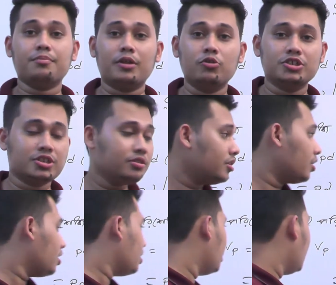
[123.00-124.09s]
ভ্যালুয়েশন
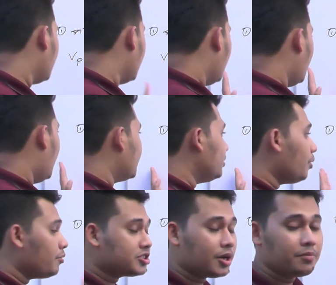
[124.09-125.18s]

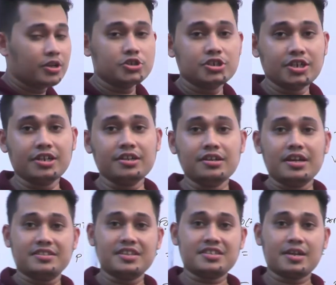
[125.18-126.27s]
রিডিমেবল শেয়ার ভ্যালুয়েশনের
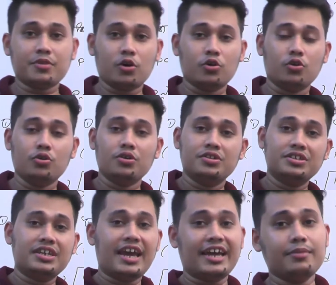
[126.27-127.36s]
সিস্টেমটা হলো ঠিক
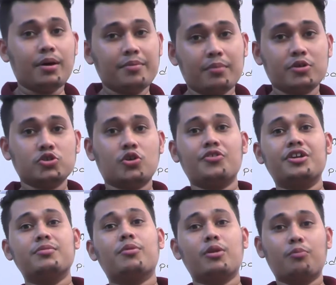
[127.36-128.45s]
একইভাবে আমরা যখন
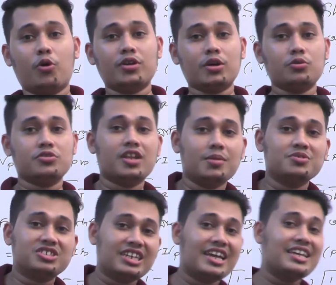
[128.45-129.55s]
রিডিমেবল বন্ডটা করেছিলাম
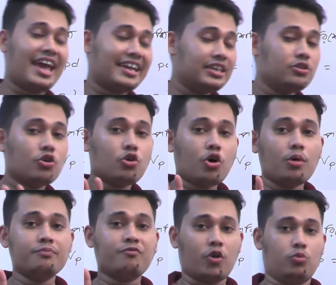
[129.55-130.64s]
সেই একই রকম
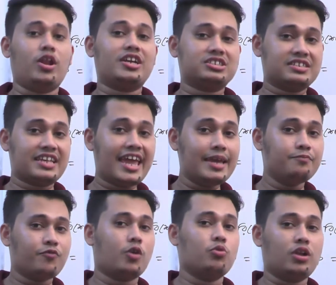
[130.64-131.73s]
ফর্মুলা সেম
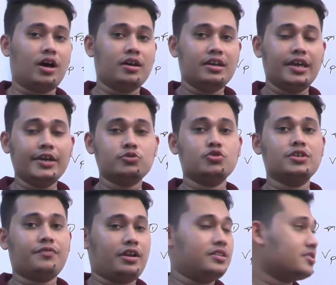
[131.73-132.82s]
ফর্মুলা একটু
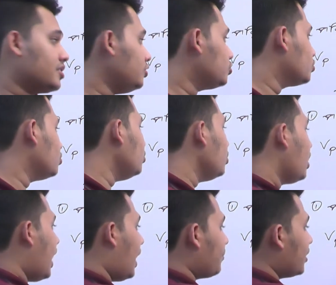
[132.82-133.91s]
ডিফারেন্স নাই শুধু
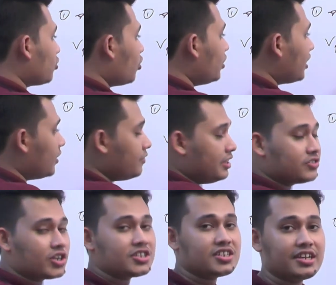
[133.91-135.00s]
আমরা তখন এখানে
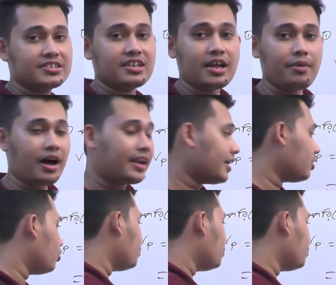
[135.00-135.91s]
ইন্টারেস্ট দেখছিলাম আর এখানে হলো